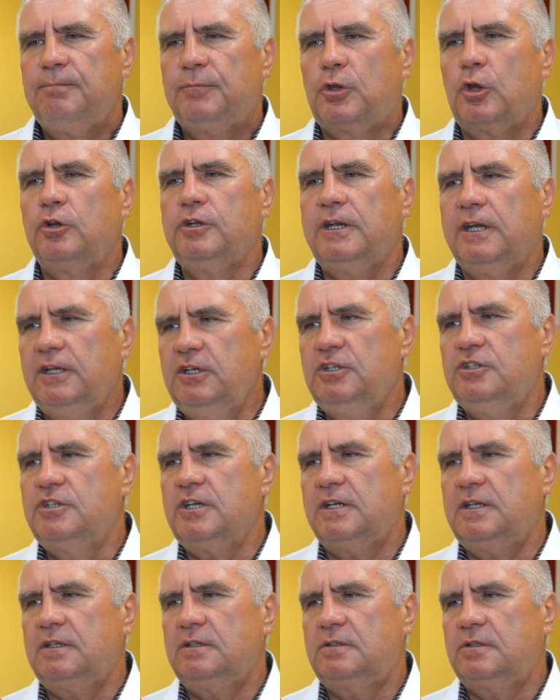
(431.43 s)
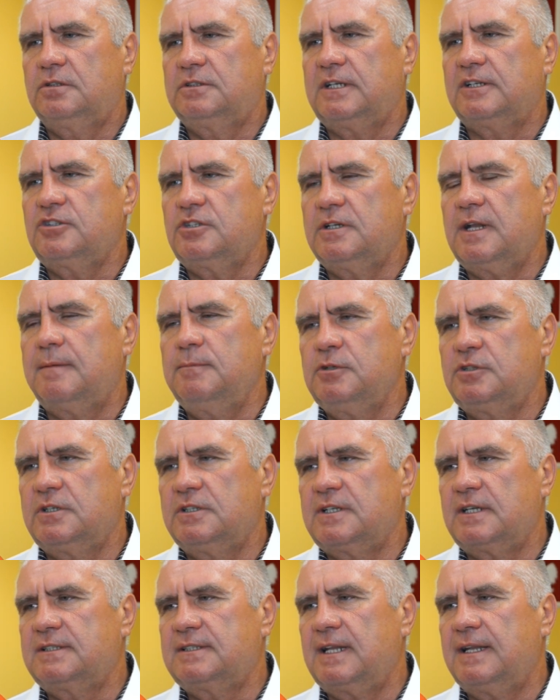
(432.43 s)
to nie idzie, to zaczynamy
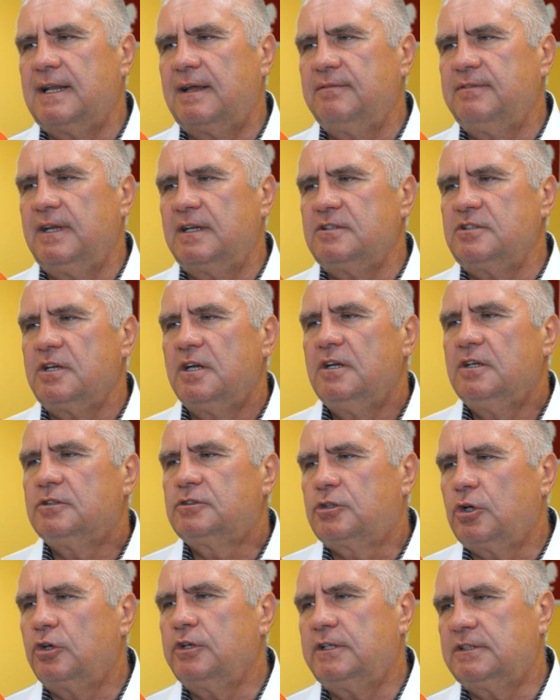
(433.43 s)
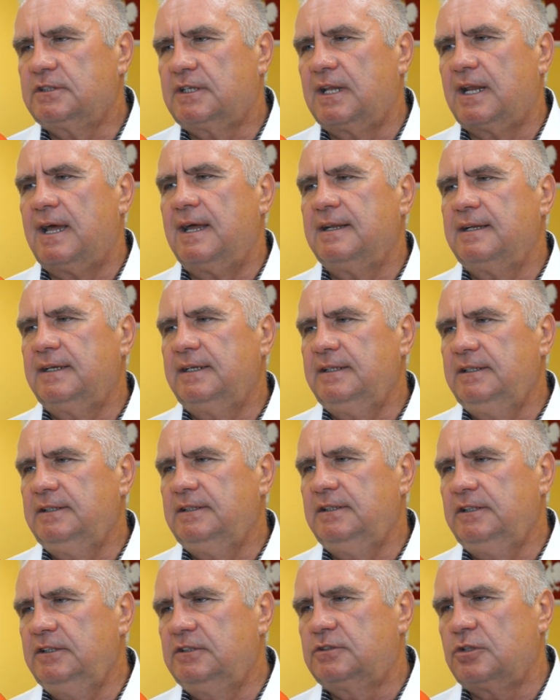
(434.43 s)
się zastanawiać, co jest grane
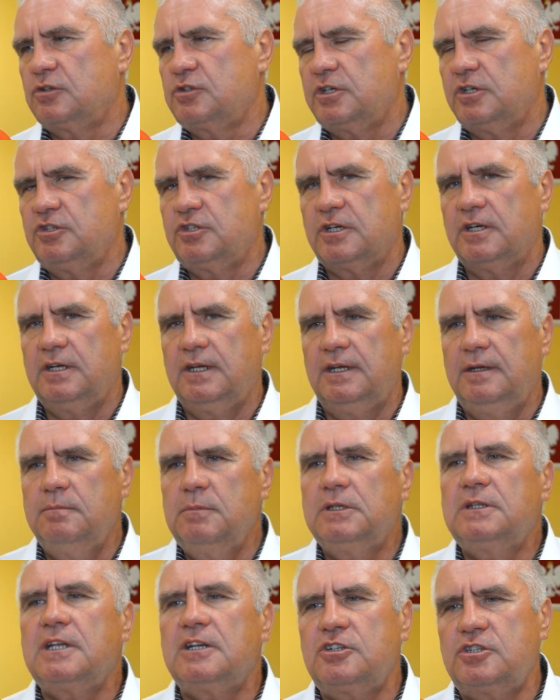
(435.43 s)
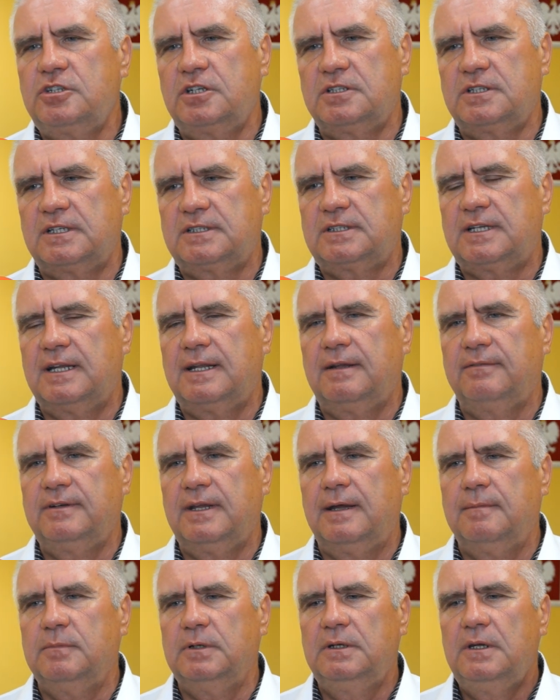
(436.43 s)
i, i, co się dzieje. I my też się
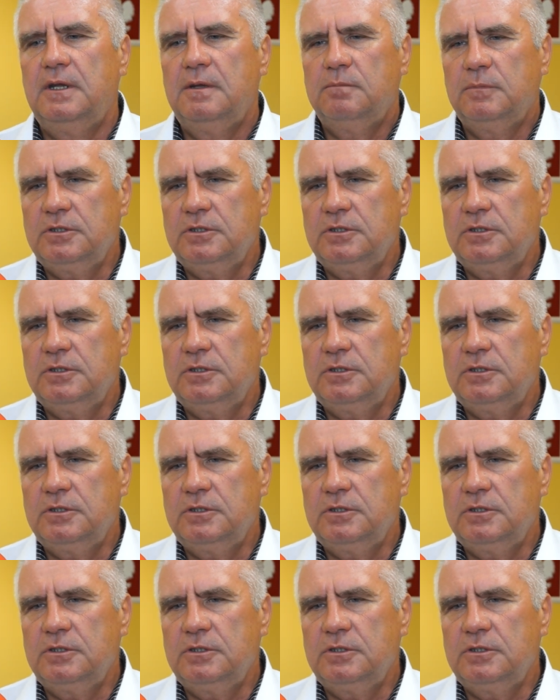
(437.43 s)
zastanawiamy.